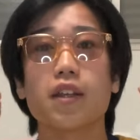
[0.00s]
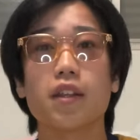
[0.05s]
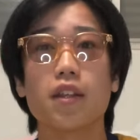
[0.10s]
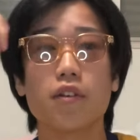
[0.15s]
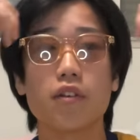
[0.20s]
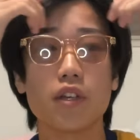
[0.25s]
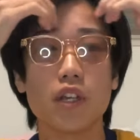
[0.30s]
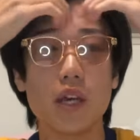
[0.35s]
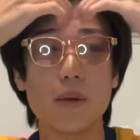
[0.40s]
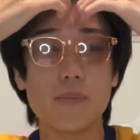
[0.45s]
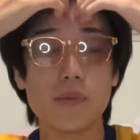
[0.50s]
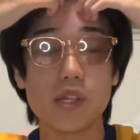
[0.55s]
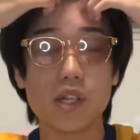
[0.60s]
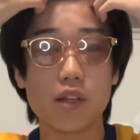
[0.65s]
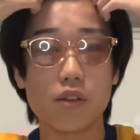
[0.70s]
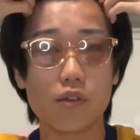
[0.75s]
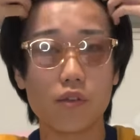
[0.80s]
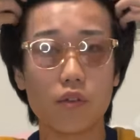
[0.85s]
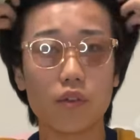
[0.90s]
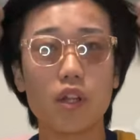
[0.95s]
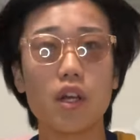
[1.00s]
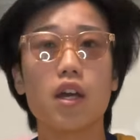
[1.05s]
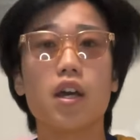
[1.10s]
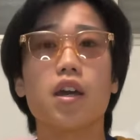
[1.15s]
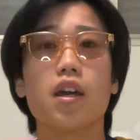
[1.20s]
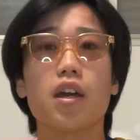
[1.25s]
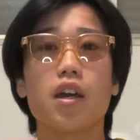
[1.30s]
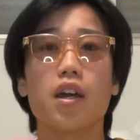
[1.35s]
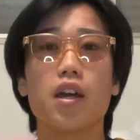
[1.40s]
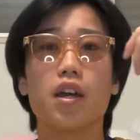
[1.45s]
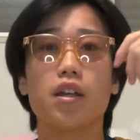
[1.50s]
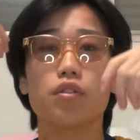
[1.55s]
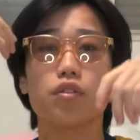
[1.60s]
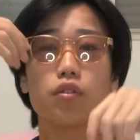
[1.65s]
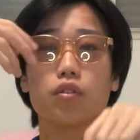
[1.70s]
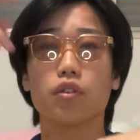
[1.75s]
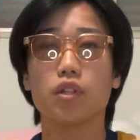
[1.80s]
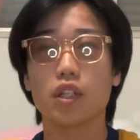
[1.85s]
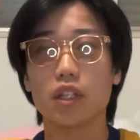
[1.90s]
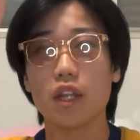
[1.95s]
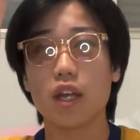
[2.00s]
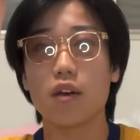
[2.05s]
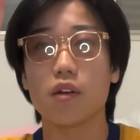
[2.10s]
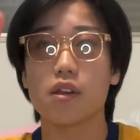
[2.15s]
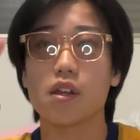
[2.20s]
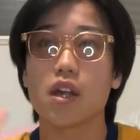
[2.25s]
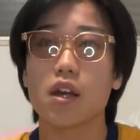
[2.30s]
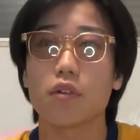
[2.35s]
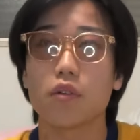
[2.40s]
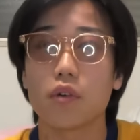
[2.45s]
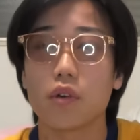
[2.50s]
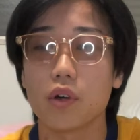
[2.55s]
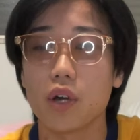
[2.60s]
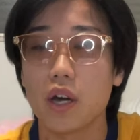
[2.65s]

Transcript: てるゲームシャツをね、えー、ちょっと2点最後、